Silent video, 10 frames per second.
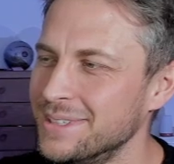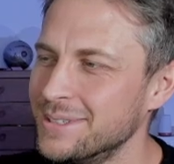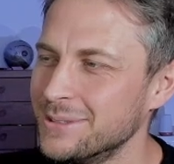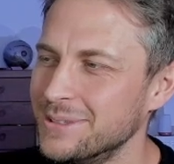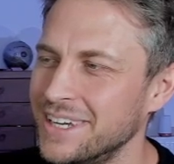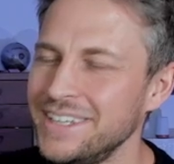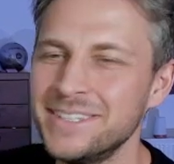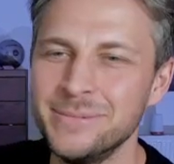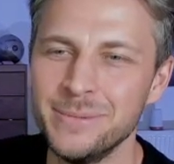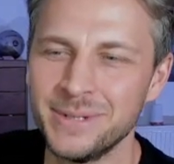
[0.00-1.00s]
die so einen Hate
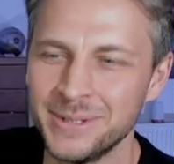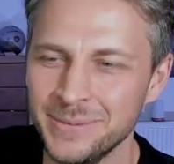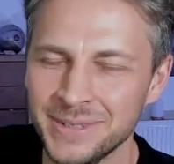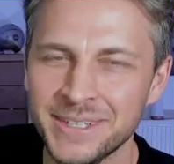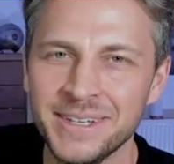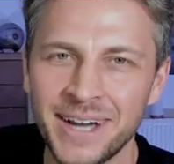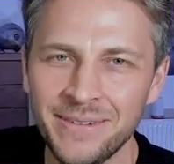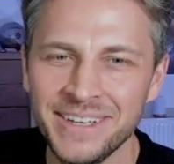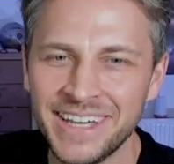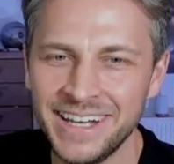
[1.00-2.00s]
immer bekommt.
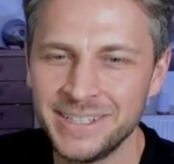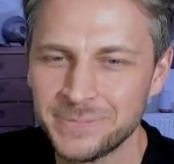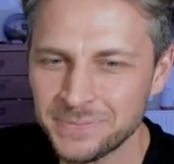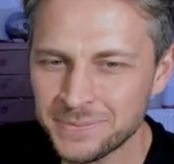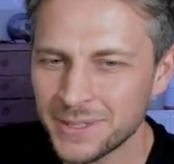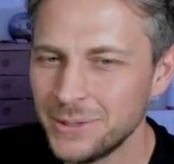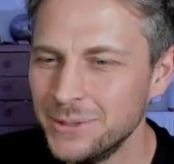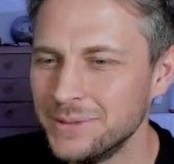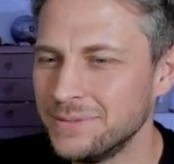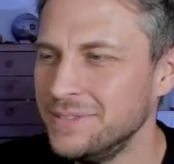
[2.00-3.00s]
Aber egal.
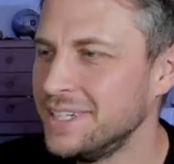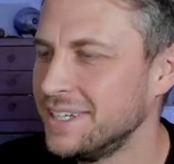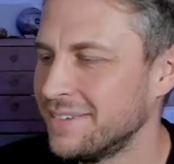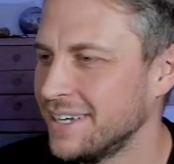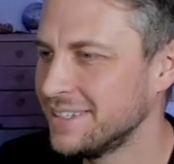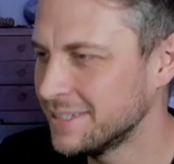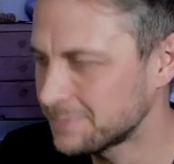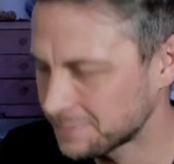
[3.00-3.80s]
Gut, wir gehen weiter